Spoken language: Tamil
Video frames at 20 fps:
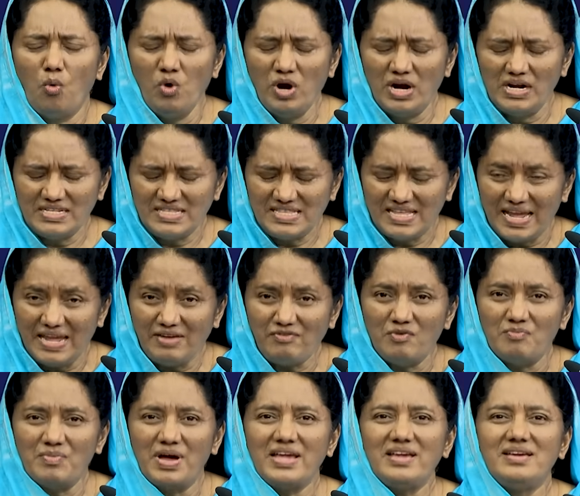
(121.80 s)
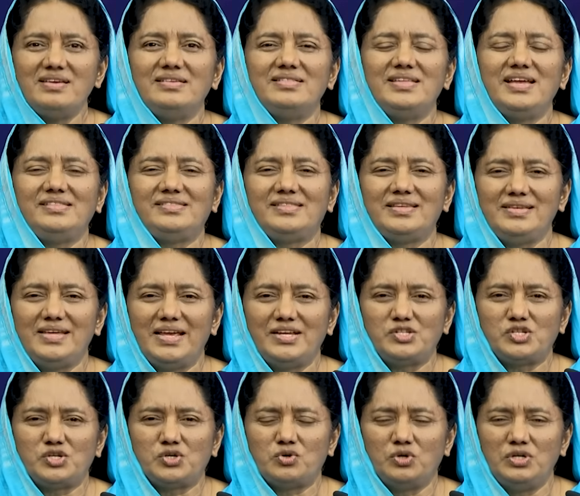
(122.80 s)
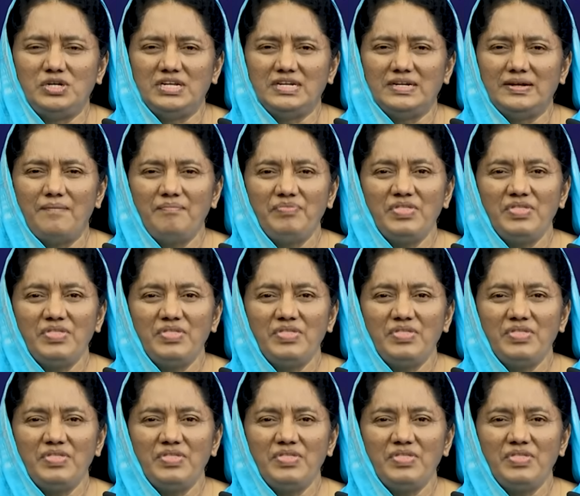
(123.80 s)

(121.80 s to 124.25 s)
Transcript: உங்கள் தெய்வமாய் இருதயத்தில் ஏற்றுக்கொண்டு